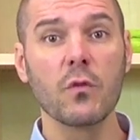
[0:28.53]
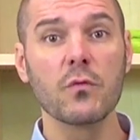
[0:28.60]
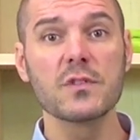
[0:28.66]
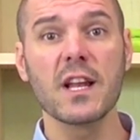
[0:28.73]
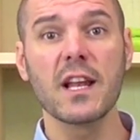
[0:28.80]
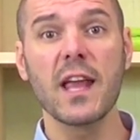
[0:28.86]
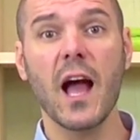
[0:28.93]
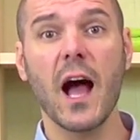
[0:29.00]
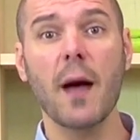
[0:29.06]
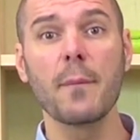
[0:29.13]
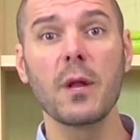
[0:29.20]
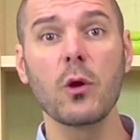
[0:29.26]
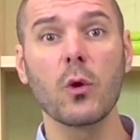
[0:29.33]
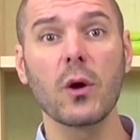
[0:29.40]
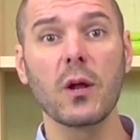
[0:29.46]
vous allez
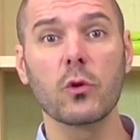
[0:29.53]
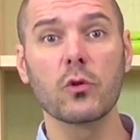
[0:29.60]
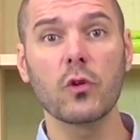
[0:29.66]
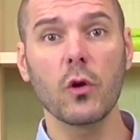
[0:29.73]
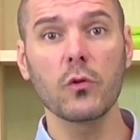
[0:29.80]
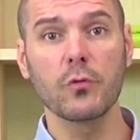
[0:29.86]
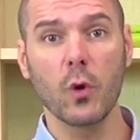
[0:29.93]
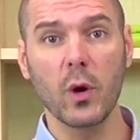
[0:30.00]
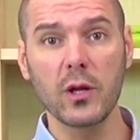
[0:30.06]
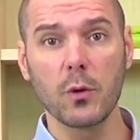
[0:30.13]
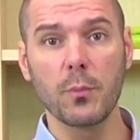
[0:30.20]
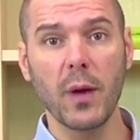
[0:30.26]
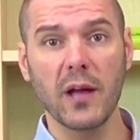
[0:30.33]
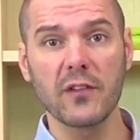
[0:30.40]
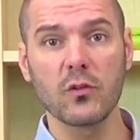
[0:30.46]
améliorer le temps de vos
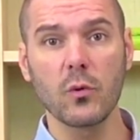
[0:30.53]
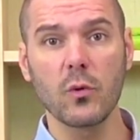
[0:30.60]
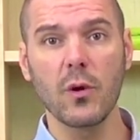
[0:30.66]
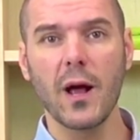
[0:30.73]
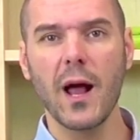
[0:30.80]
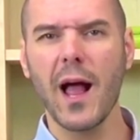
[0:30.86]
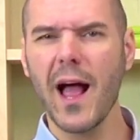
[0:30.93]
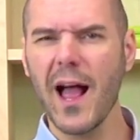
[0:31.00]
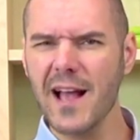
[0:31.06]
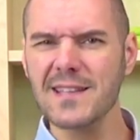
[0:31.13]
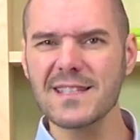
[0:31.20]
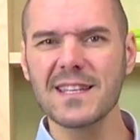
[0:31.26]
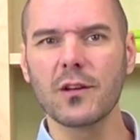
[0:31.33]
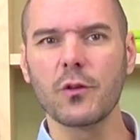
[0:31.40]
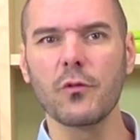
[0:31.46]
récupérations
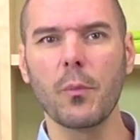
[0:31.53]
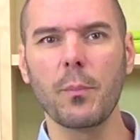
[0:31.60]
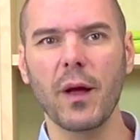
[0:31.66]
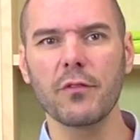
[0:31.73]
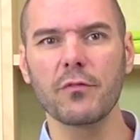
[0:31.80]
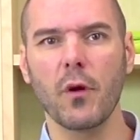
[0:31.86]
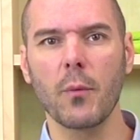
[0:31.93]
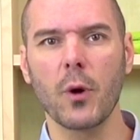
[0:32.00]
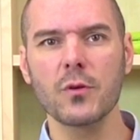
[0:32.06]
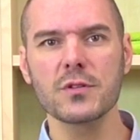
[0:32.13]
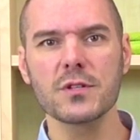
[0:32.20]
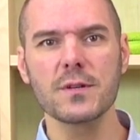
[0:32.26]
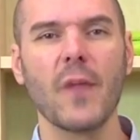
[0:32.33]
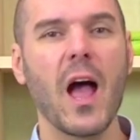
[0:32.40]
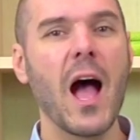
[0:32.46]
ainsi que vos performances.